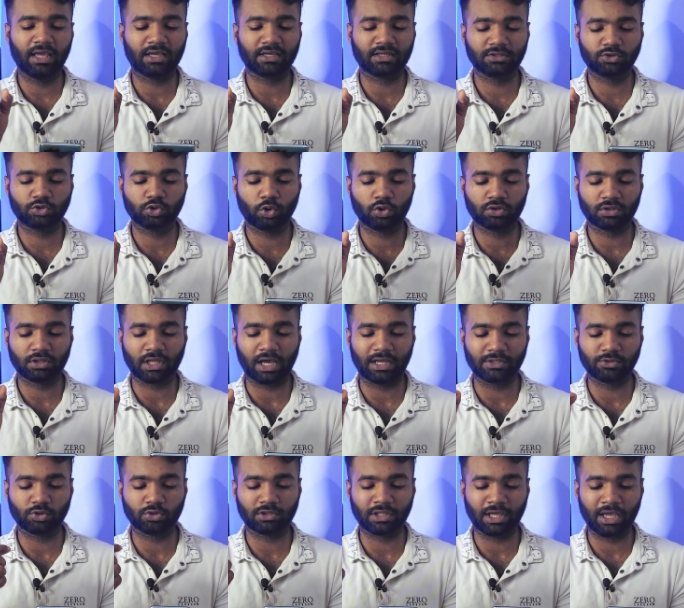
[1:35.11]
एक जो
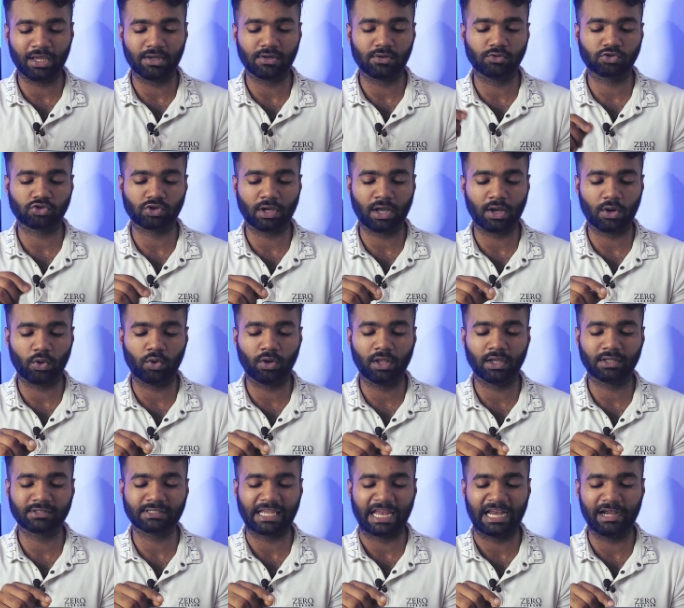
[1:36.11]
ताज होता है उसका
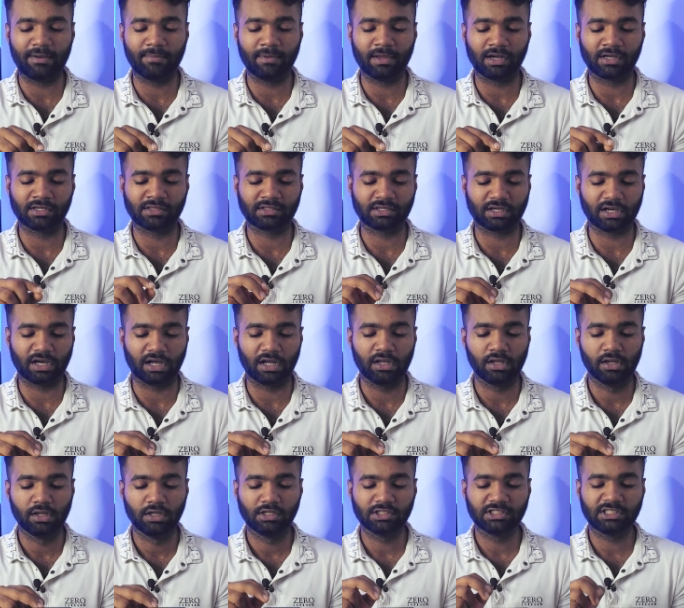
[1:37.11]
और एक साइड में अर्थ का
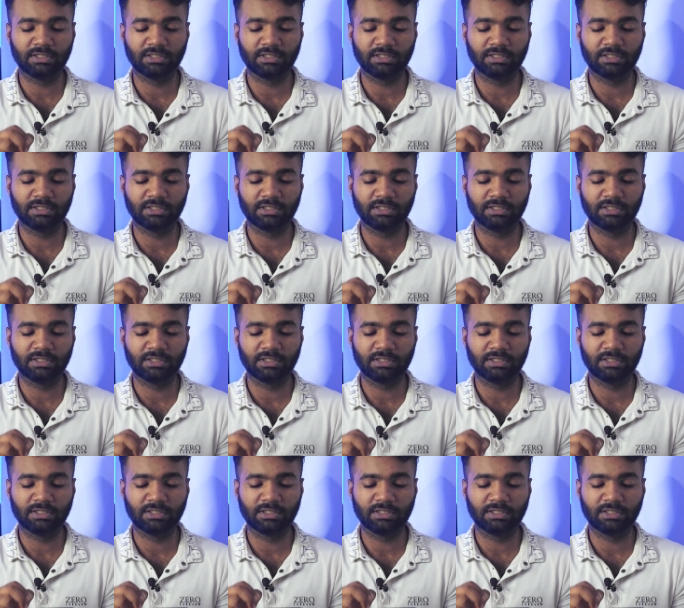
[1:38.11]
